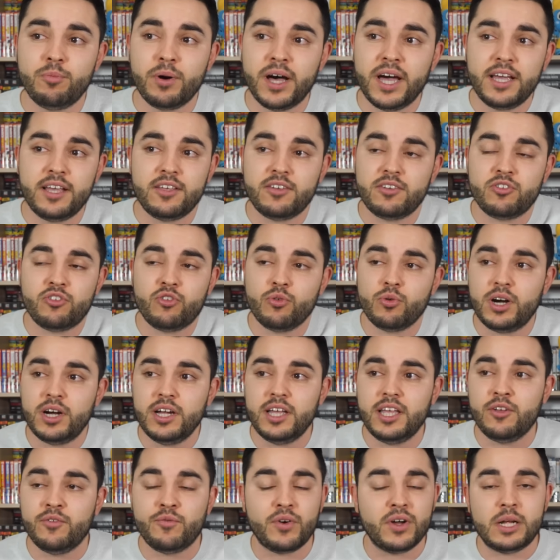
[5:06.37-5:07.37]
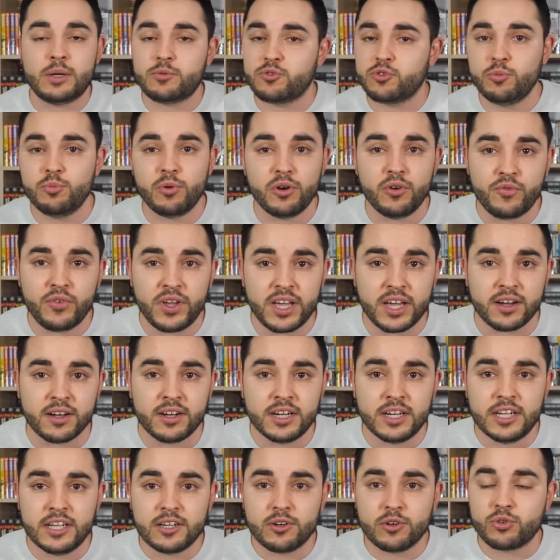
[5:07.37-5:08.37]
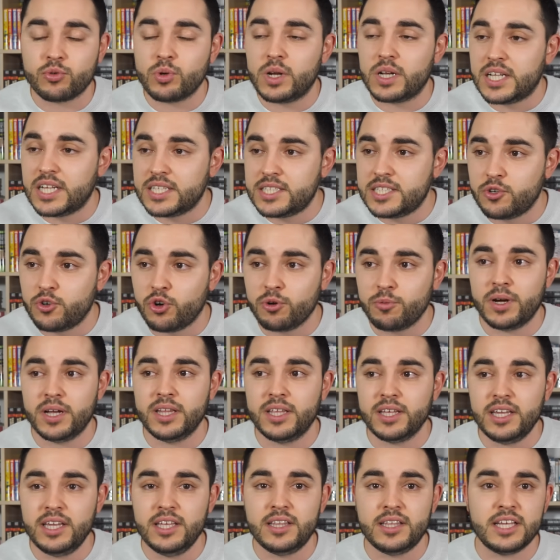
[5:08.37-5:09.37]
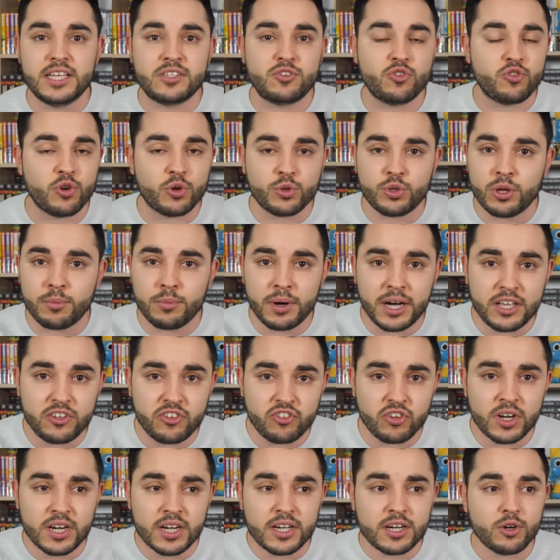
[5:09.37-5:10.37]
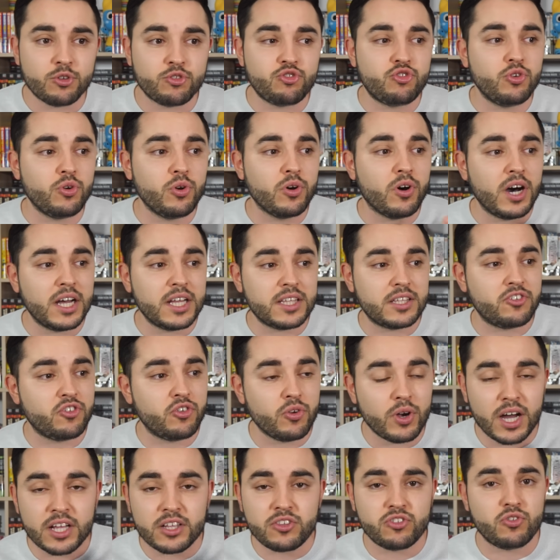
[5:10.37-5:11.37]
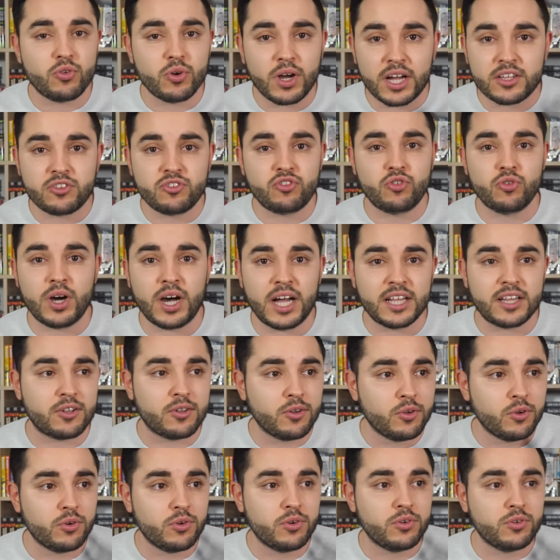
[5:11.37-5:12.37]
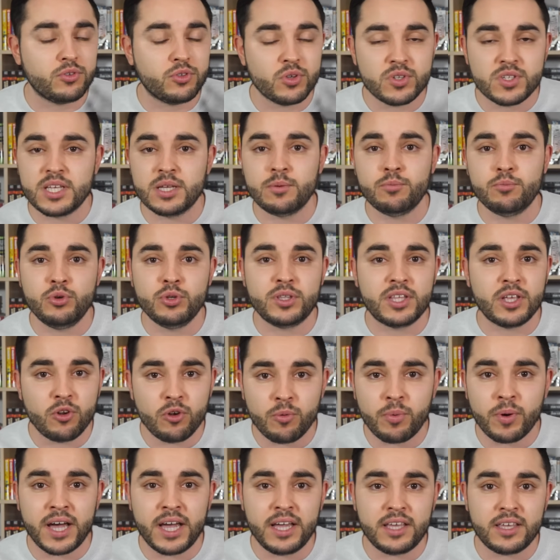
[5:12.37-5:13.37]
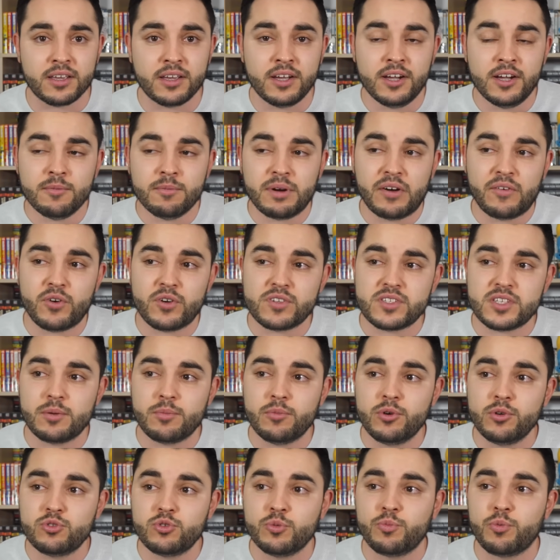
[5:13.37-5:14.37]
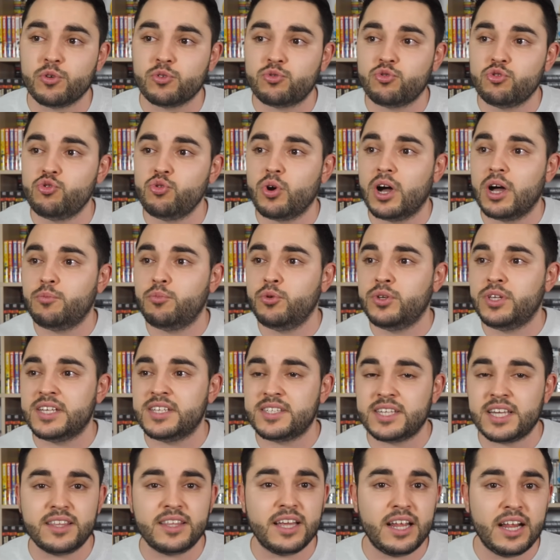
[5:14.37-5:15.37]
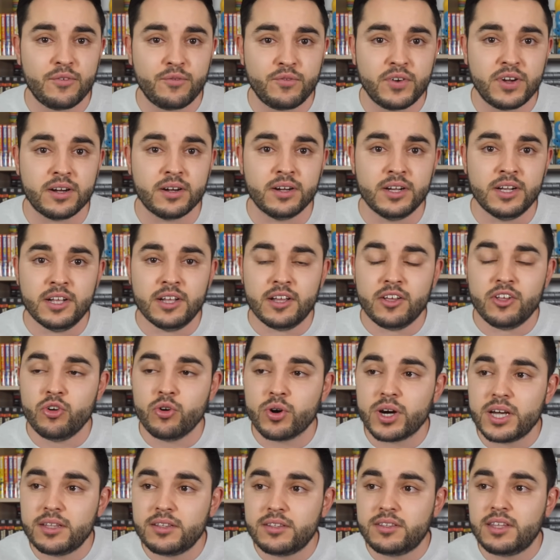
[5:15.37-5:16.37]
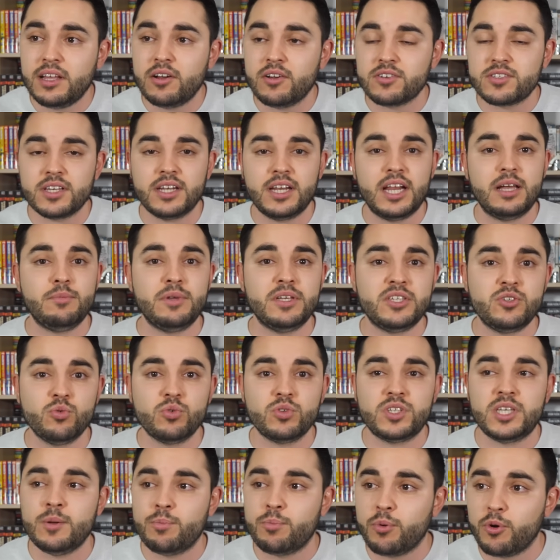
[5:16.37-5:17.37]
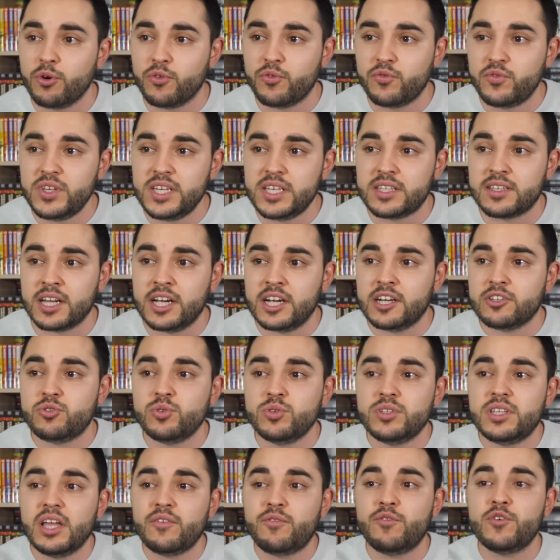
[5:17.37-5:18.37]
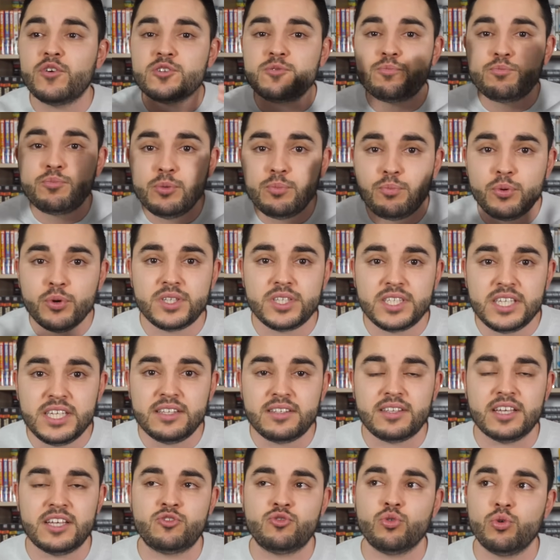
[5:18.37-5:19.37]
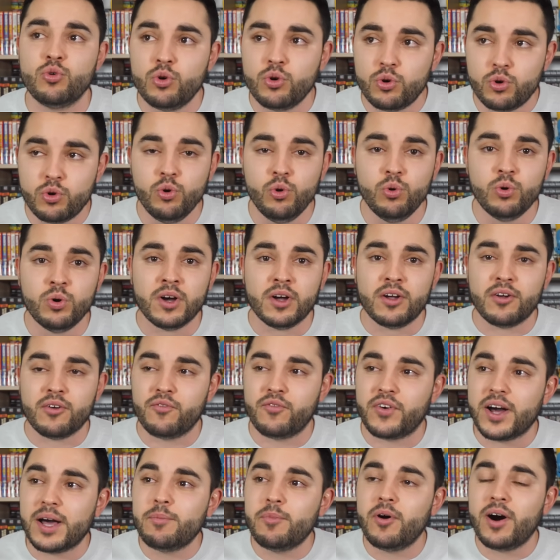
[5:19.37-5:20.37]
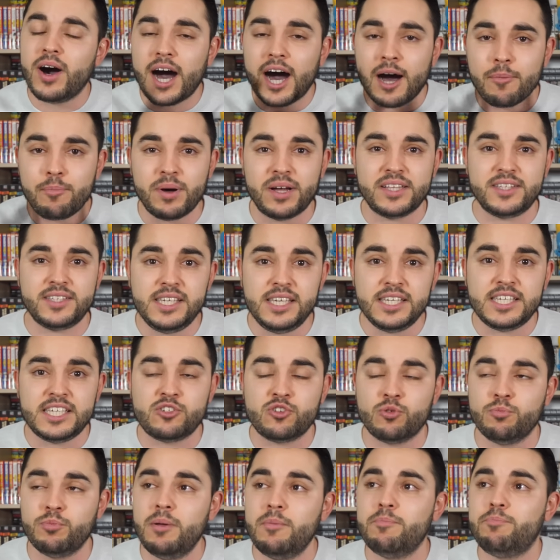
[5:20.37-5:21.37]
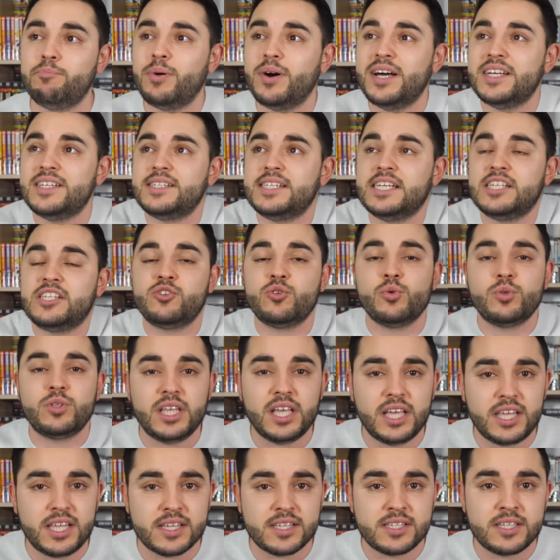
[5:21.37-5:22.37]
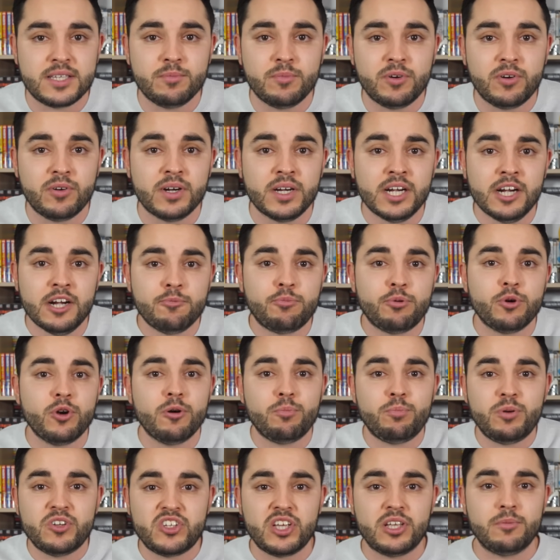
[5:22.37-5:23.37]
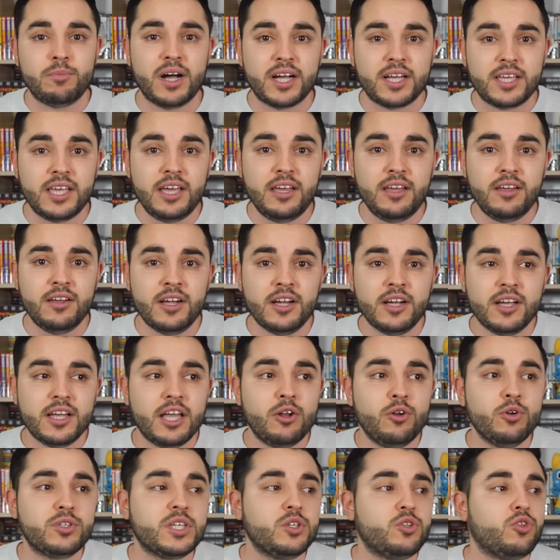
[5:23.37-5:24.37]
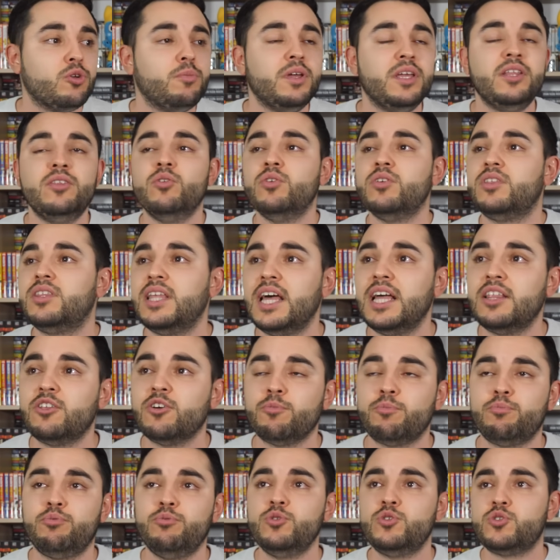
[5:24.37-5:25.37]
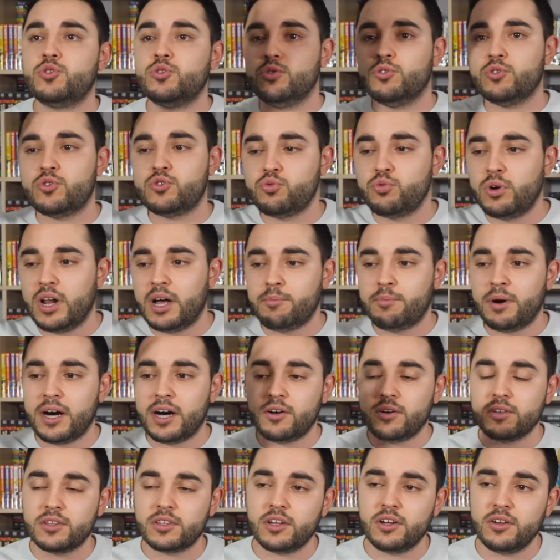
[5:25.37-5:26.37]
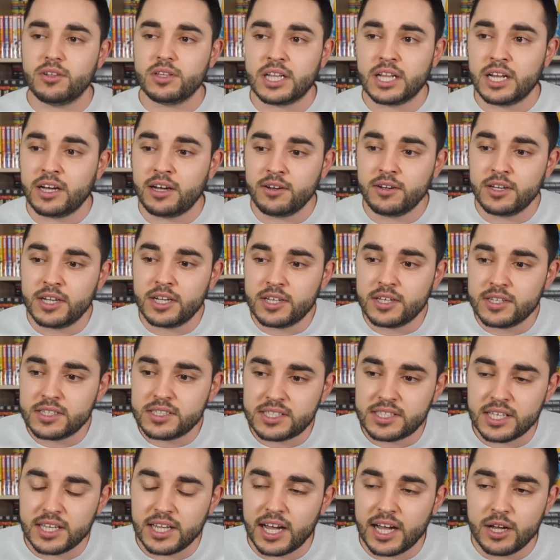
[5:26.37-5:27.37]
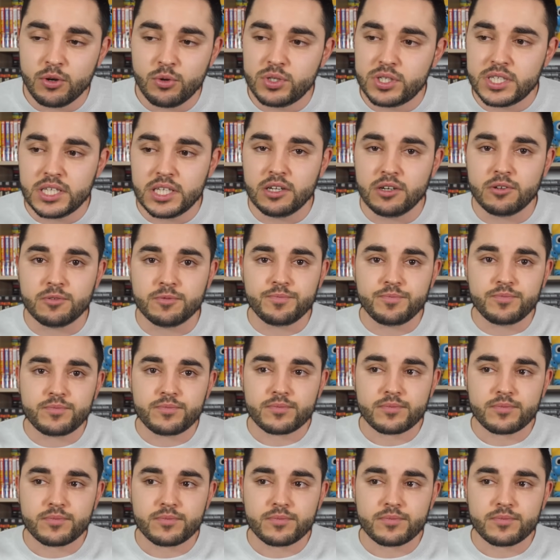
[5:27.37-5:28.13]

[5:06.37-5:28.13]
break, tu vois, il fallait absolument le faire. Contre l'Atlético Madrid et ce genre de match, quand tu rates, tu rates, tu rates, tu rates le deuxième but et le break, bah forcément tu prends toujours un but casquette à la fin. Llorente, l'ancien de la maison, qui profite d'une défense plus petite et sur le coup vraiment apathique, ils ont même pas essayé de sauter quasiment pour l'empêcher de marquer, et l'autre il te met une tête en plus euh, sous la barre en là, c'est hallucinant